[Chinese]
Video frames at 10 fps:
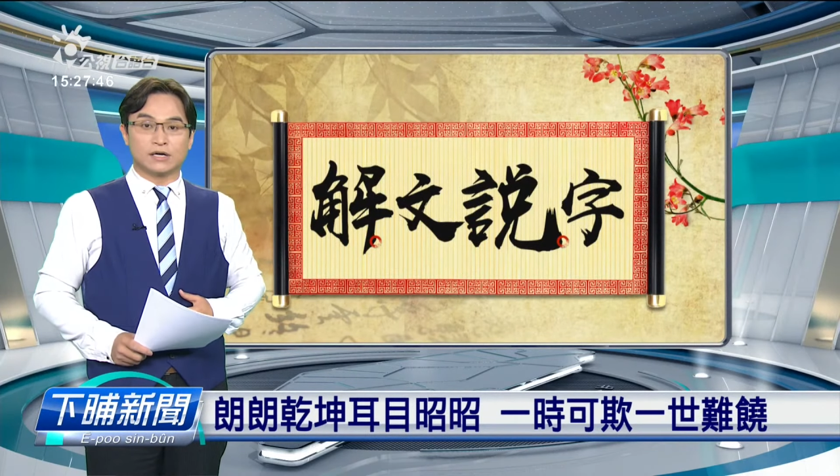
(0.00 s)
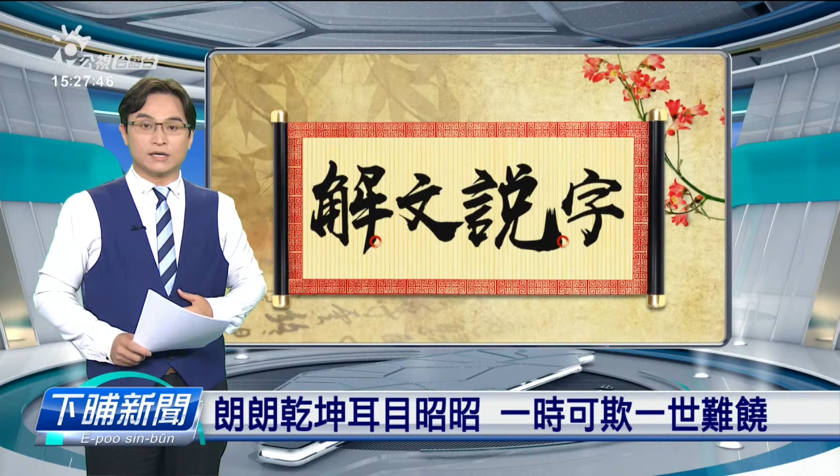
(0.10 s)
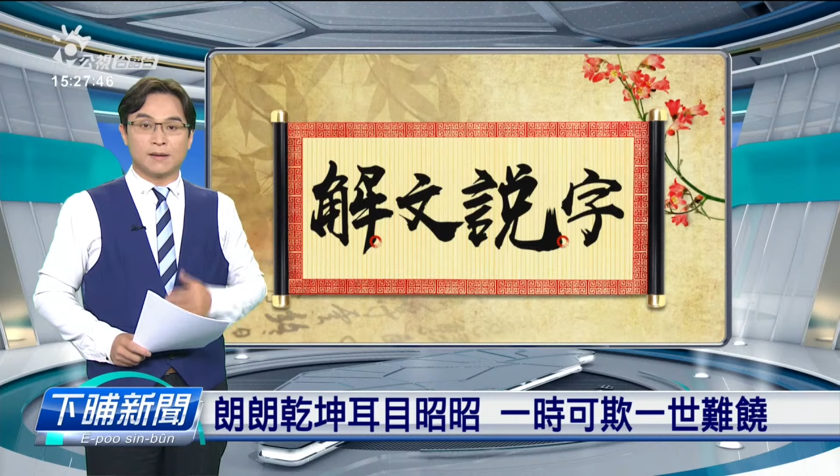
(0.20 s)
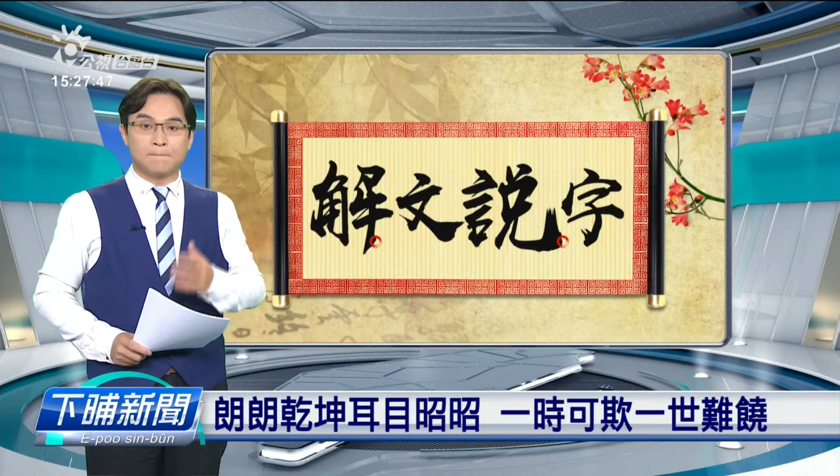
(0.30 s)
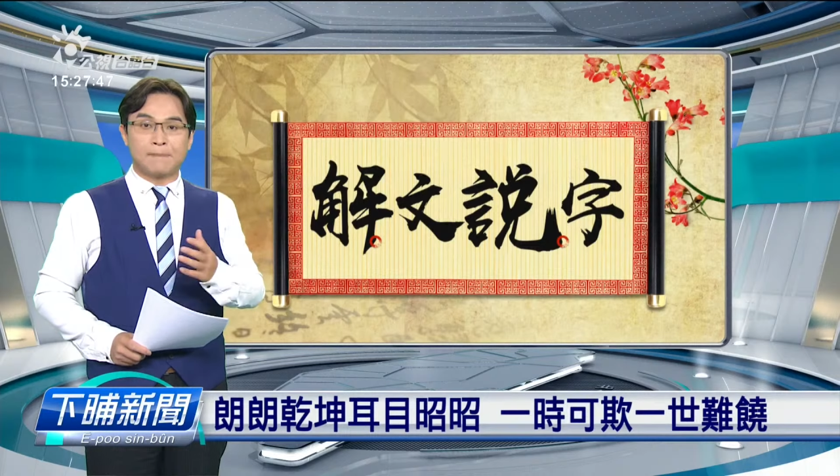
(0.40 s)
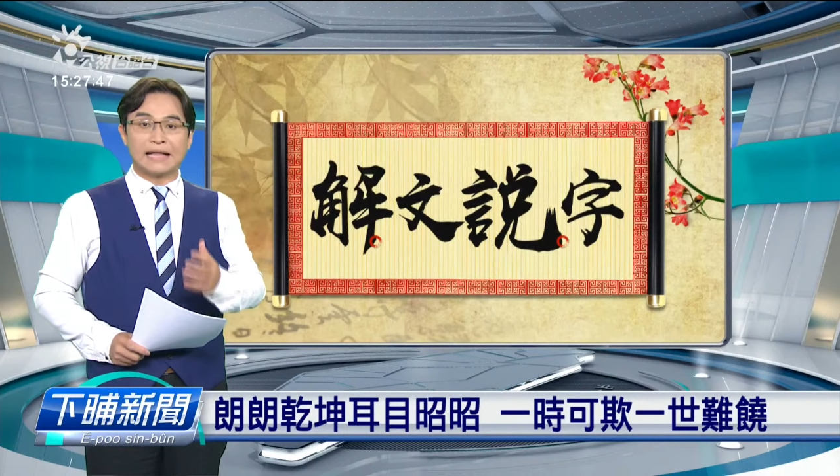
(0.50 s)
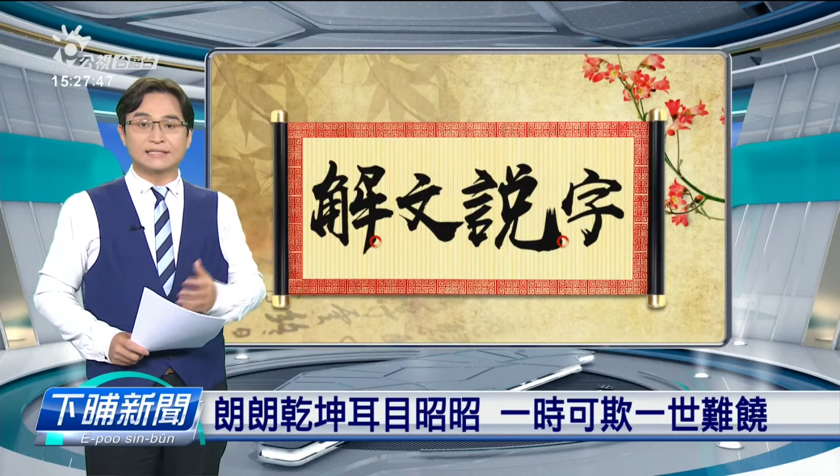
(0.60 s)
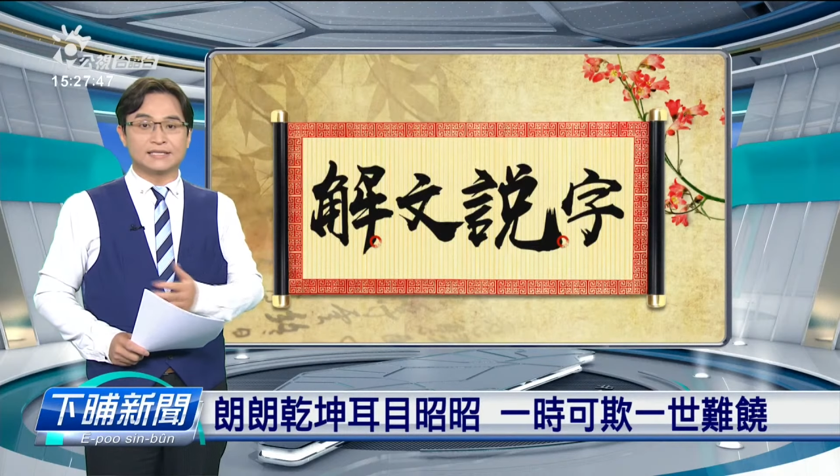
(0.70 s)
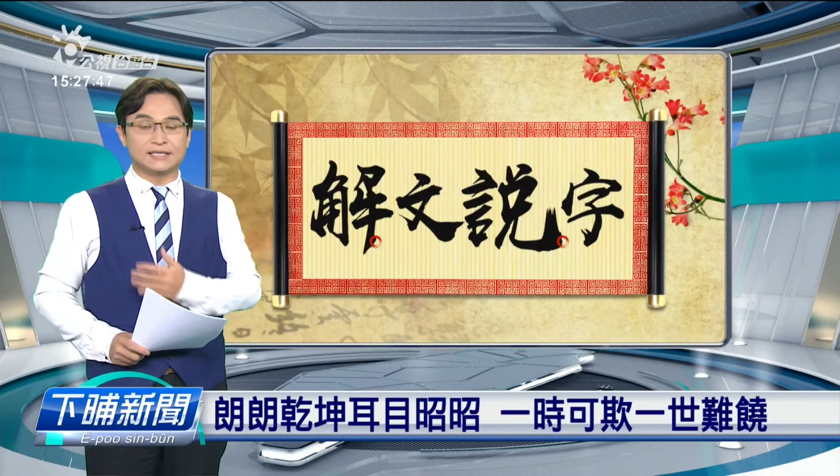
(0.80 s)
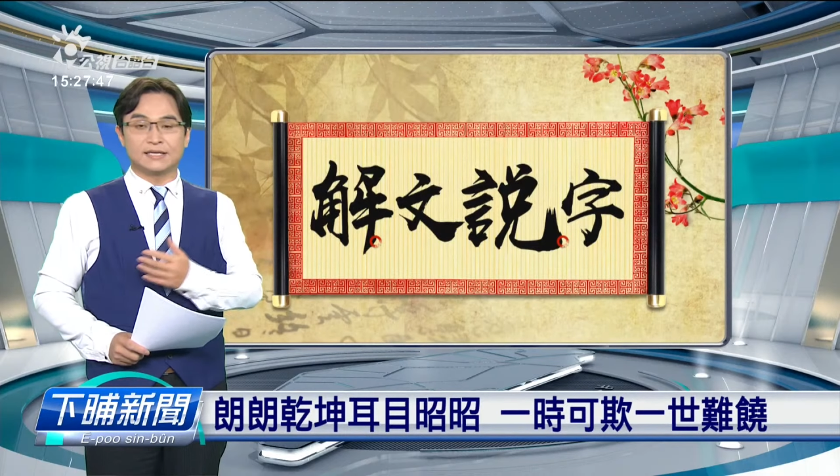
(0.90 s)
的
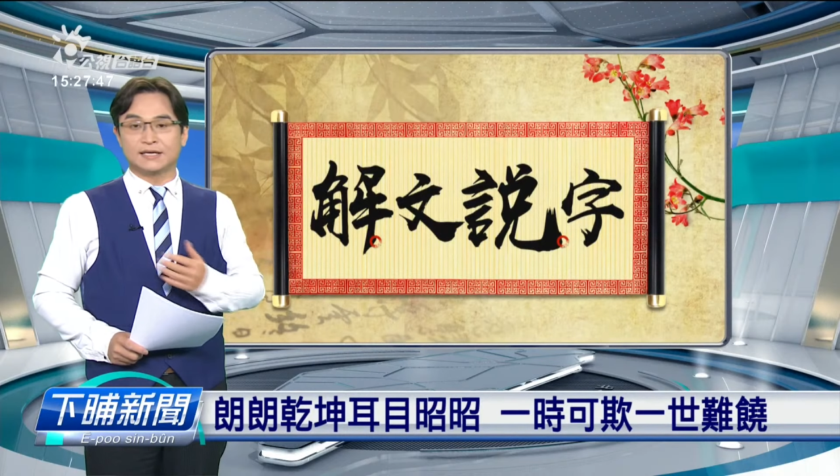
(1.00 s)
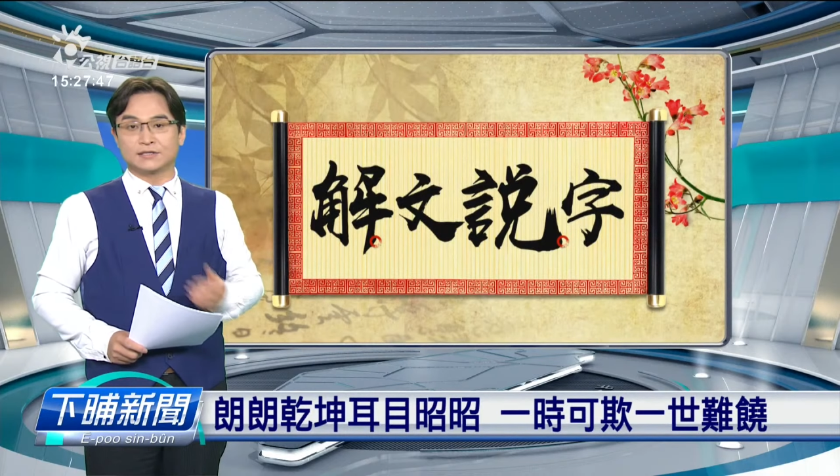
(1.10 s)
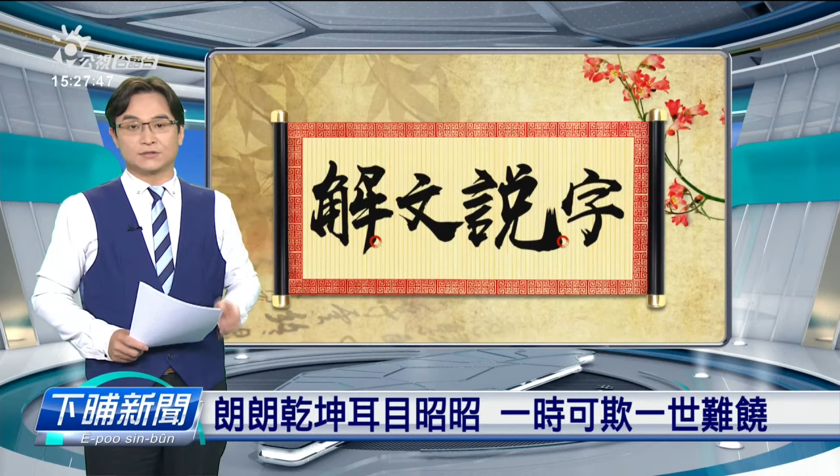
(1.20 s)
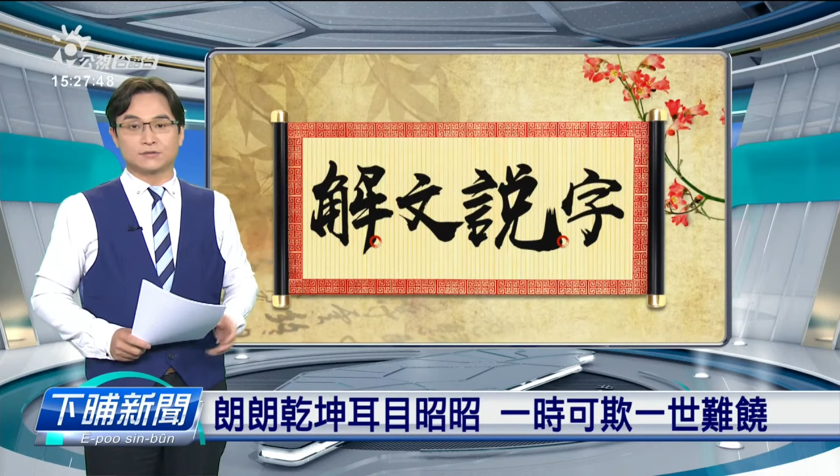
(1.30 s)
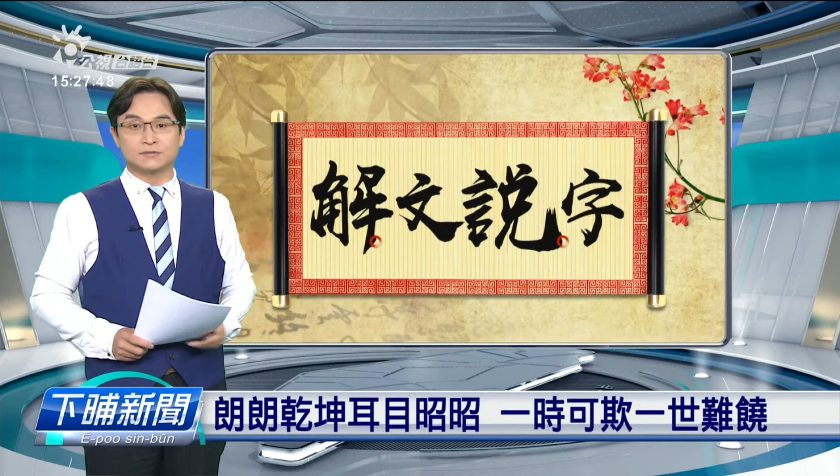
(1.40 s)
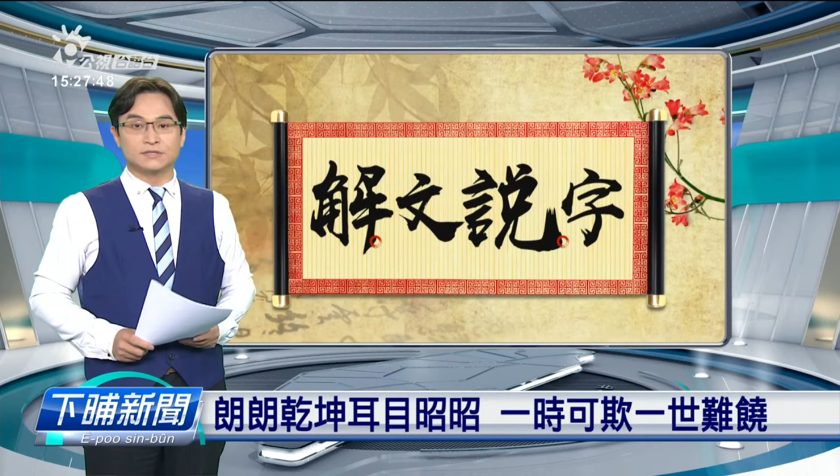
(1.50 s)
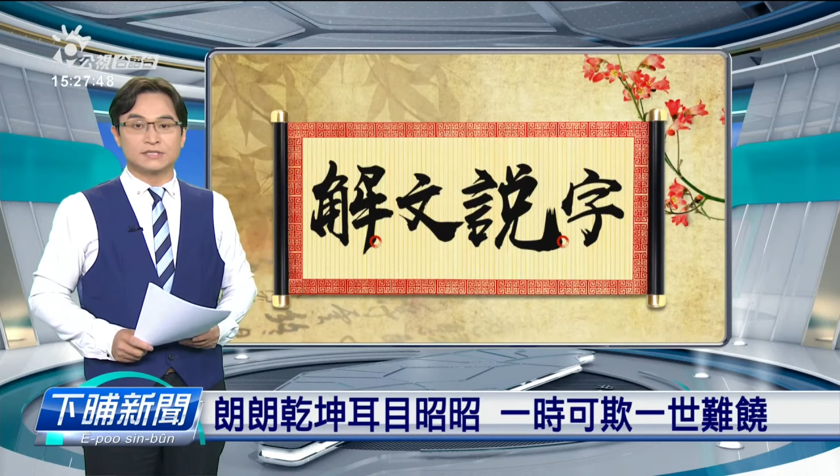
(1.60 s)
半疑行事，